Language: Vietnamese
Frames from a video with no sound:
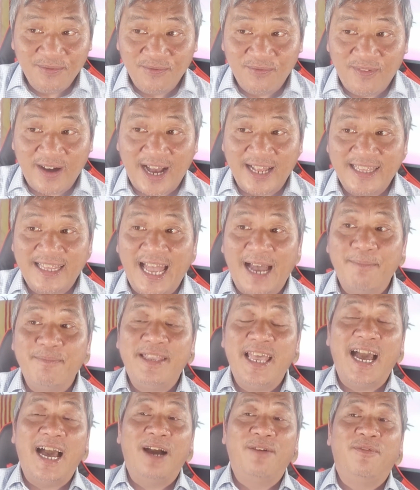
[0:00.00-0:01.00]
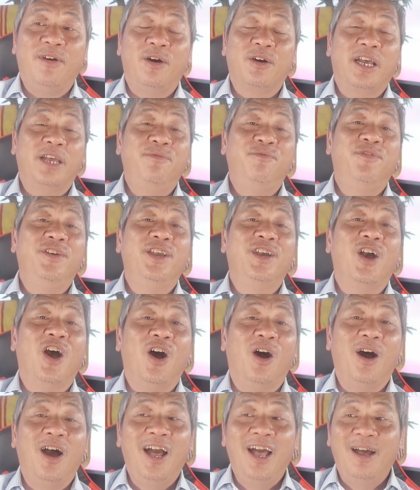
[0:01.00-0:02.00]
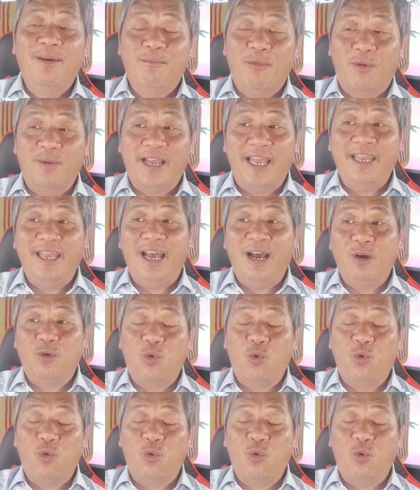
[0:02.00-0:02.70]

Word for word: và tham gia vào cái phiên họ một cái à,